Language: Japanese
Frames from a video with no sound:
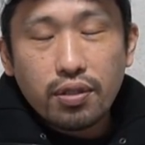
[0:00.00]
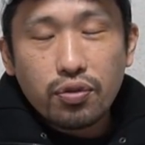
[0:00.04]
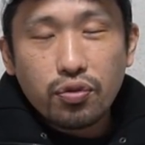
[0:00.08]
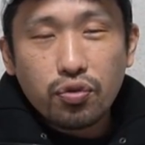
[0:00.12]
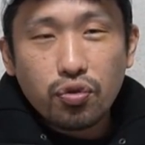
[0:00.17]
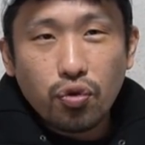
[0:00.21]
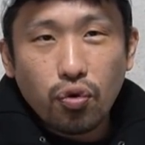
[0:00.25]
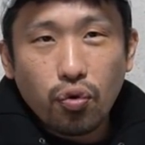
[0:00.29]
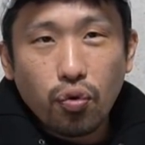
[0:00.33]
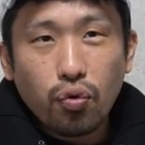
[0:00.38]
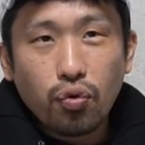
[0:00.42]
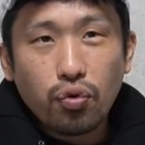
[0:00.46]

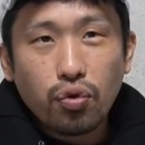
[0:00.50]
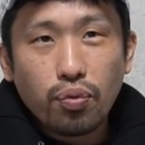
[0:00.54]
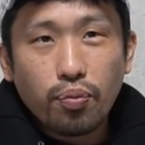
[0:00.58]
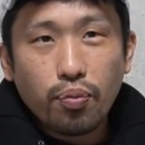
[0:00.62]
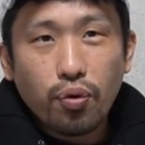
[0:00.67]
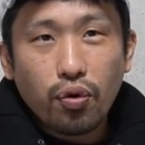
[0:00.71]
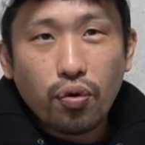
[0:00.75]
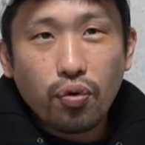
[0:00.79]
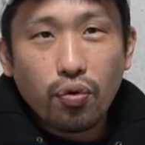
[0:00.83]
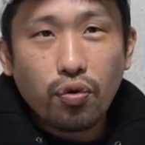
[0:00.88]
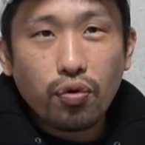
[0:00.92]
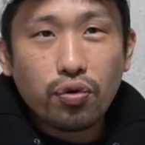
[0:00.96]
クロフォード
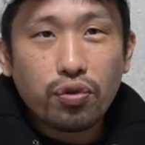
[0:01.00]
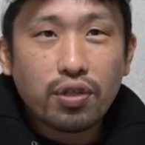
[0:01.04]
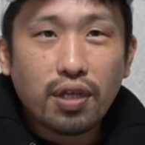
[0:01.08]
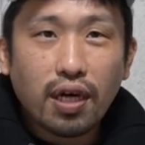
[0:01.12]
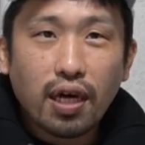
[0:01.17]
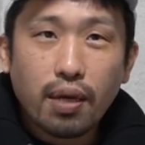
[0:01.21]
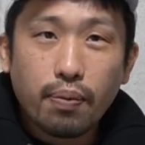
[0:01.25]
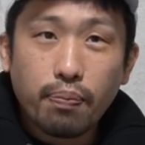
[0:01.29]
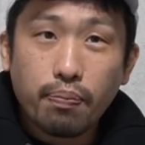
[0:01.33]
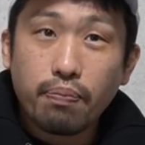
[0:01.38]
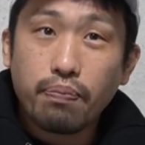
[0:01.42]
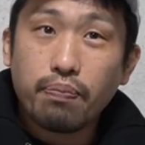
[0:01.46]
も、こういうだ
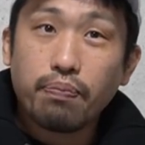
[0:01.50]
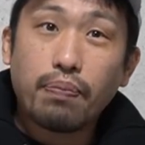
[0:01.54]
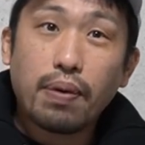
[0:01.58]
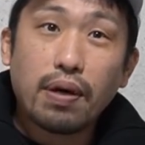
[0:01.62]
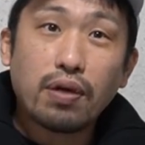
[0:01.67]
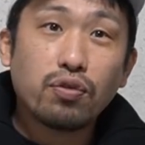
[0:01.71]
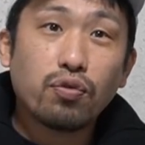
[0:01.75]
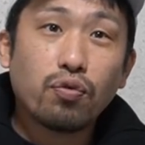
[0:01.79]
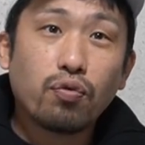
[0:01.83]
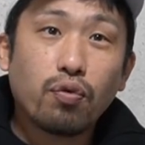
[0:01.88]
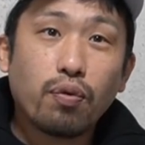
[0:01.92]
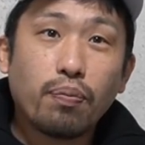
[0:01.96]
から
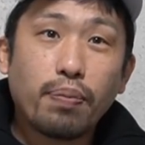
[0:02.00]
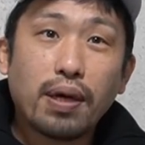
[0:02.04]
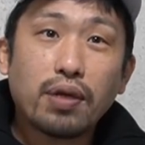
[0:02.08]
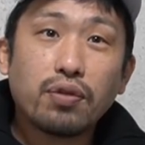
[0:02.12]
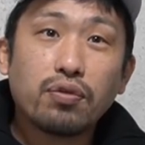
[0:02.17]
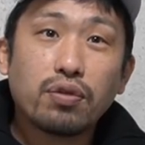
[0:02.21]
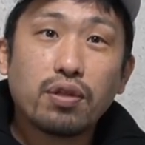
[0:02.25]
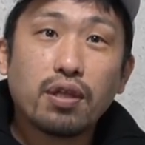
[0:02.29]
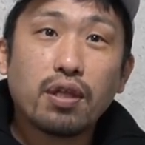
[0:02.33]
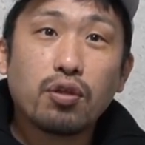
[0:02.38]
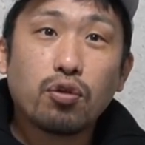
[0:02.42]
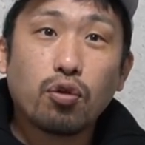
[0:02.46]
パウンド4
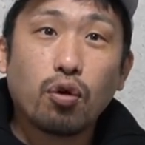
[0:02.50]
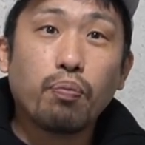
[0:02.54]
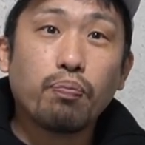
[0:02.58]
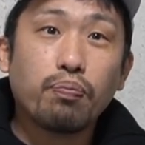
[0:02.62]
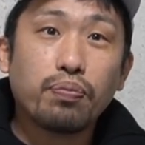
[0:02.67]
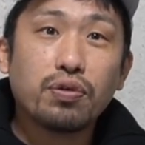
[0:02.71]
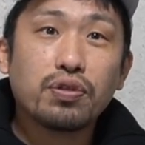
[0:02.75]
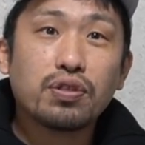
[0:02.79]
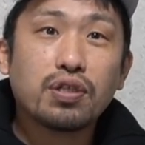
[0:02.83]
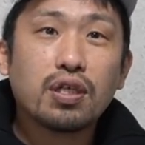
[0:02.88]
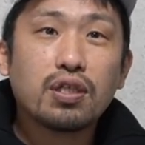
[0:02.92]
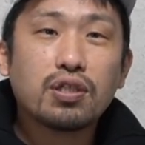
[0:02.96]
パウンドで
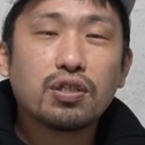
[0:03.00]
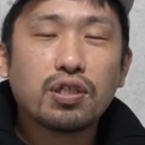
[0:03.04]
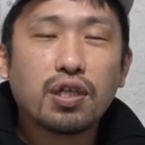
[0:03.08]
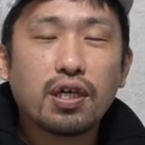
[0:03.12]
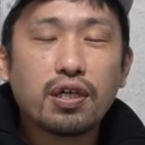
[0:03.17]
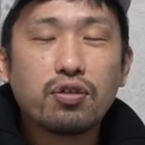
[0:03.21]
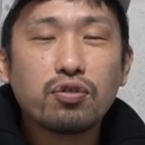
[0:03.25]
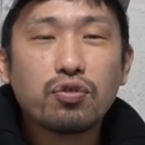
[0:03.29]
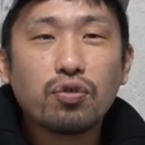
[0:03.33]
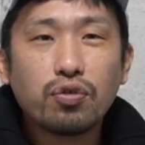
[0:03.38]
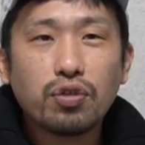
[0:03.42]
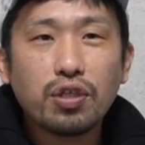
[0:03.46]
トップの選手が
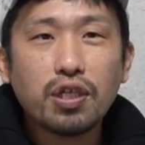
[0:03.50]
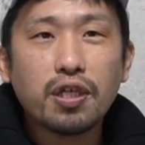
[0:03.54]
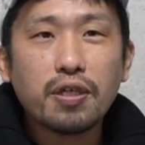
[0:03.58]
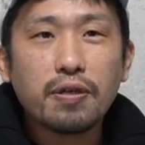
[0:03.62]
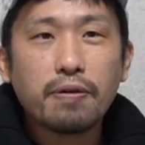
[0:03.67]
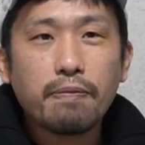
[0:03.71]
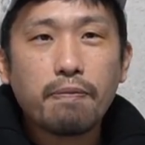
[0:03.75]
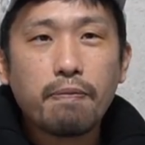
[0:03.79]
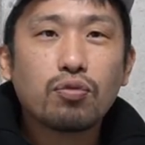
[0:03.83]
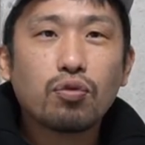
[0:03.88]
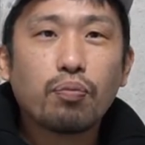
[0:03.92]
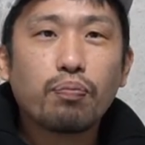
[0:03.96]
いるのに、
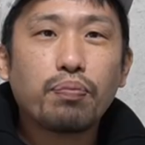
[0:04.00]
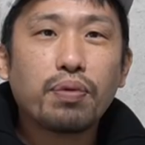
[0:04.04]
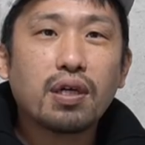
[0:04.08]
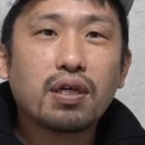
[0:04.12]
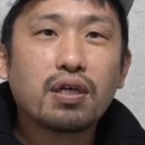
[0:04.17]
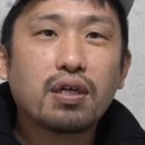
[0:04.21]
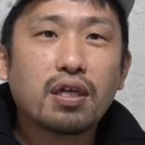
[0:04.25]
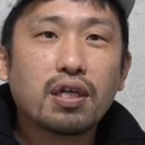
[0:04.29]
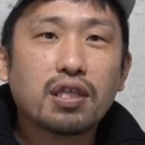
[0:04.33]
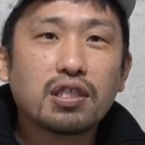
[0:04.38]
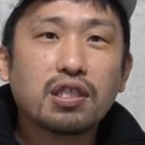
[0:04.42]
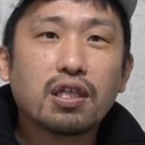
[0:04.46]

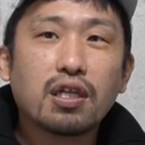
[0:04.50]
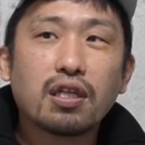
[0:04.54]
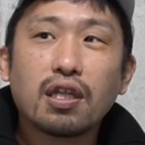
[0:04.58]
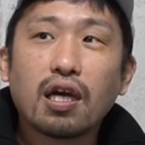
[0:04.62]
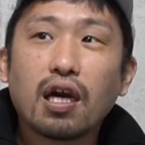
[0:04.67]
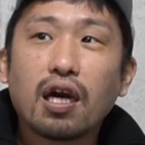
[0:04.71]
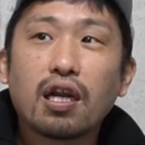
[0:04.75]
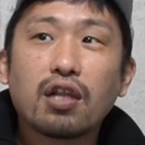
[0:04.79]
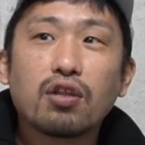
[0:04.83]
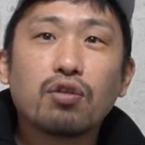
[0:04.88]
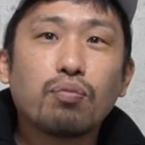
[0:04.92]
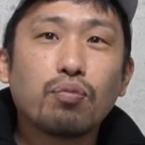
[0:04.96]
トップランクからしたら
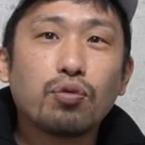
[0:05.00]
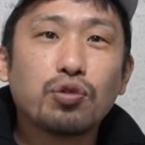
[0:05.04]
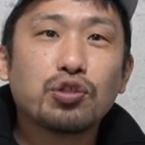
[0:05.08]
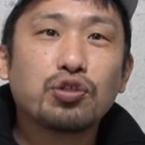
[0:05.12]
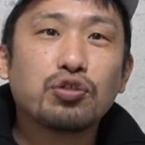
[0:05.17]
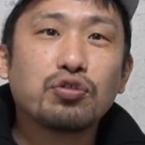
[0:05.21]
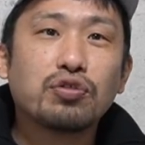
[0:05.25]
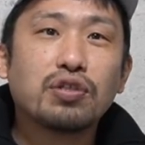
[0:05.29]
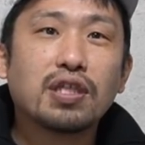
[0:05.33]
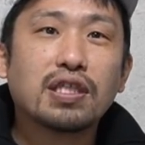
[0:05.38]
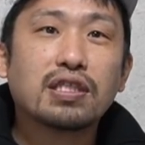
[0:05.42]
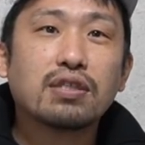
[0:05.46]
宝の持
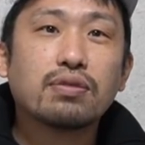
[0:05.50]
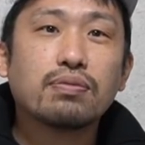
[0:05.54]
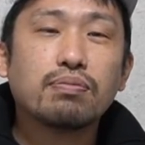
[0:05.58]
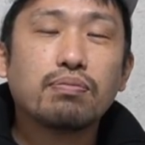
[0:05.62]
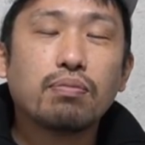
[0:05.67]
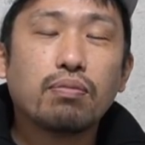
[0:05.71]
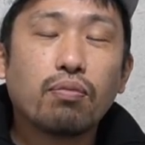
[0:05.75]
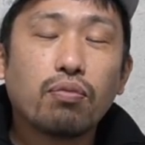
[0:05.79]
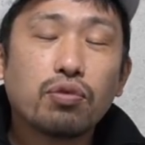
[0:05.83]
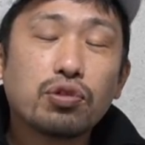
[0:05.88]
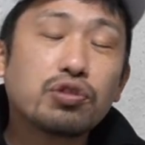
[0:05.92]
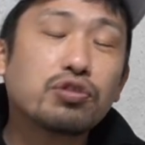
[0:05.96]
ち下す
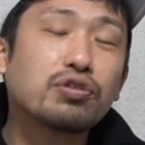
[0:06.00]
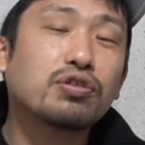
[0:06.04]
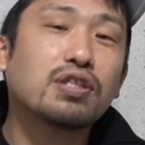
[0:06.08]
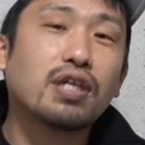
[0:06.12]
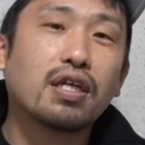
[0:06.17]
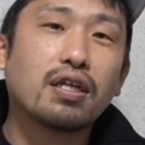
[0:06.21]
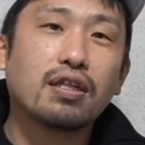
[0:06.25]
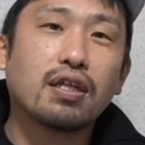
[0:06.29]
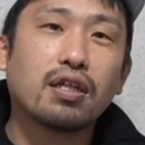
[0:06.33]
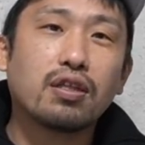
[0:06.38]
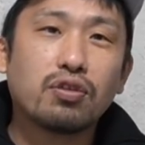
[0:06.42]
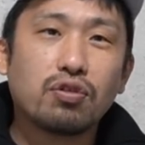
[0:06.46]
持ち
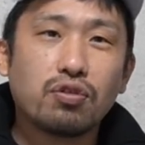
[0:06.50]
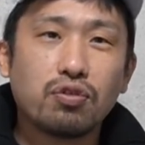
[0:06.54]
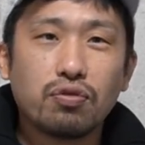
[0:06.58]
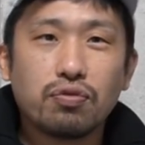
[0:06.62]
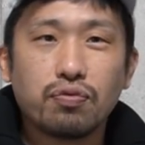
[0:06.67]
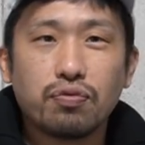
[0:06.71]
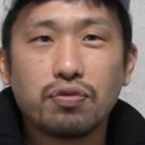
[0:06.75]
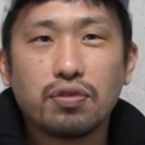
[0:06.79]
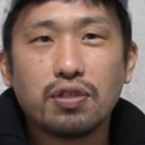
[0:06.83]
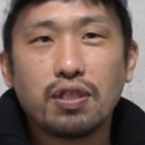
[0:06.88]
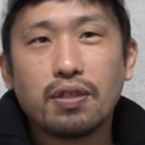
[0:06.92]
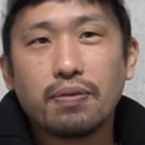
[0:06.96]
腐れだっていう
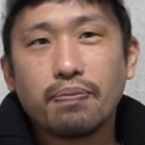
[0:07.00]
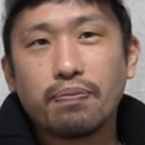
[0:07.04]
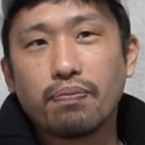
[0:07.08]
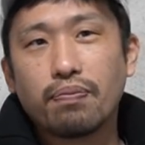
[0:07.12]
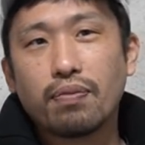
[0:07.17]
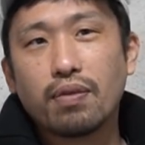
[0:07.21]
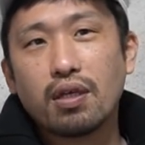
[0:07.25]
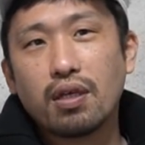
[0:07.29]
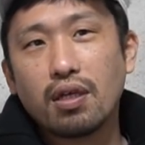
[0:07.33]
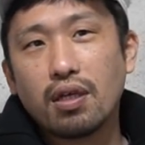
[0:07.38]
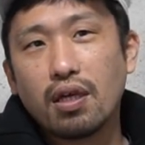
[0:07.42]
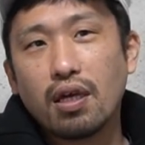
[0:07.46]
ふう
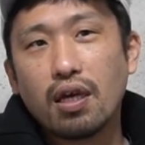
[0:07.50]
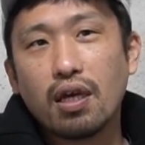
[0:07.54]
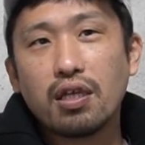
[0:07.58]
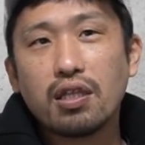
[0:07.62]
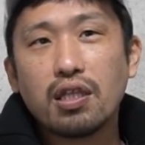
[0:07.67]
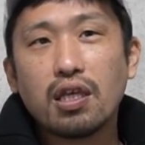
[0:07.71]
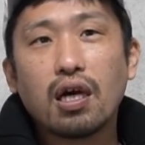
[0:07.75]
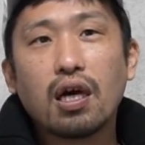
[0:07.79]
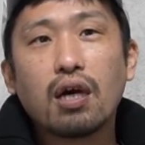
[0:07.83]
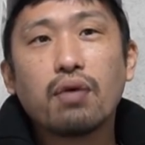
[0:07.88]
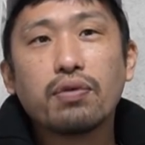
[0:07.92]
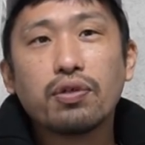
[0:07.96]
に
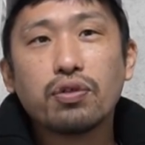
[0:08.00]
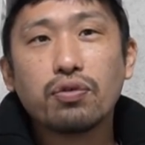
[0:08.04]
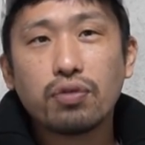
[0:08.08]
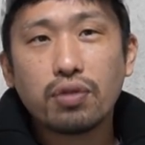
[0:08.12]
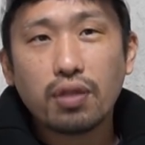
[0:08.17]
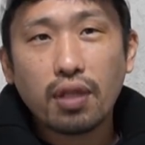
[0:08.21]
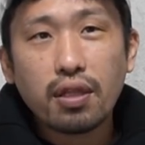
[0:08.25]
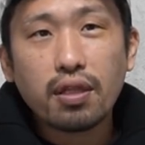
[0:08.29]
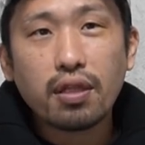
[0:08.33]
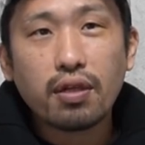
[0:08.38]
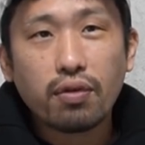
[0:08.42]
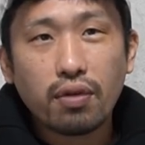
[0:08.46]
AD 班は言っ
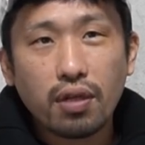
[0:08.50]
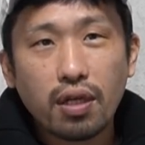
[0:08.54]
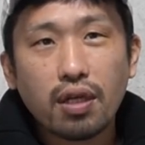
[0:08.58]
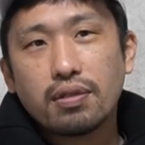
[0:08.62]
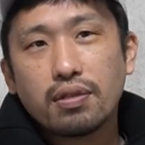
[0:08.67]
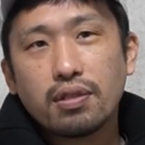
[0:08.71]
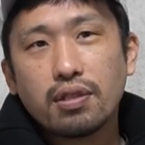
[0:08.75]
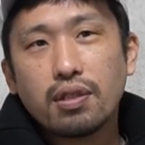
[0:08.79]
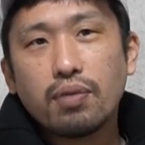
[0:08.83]
てんだよね。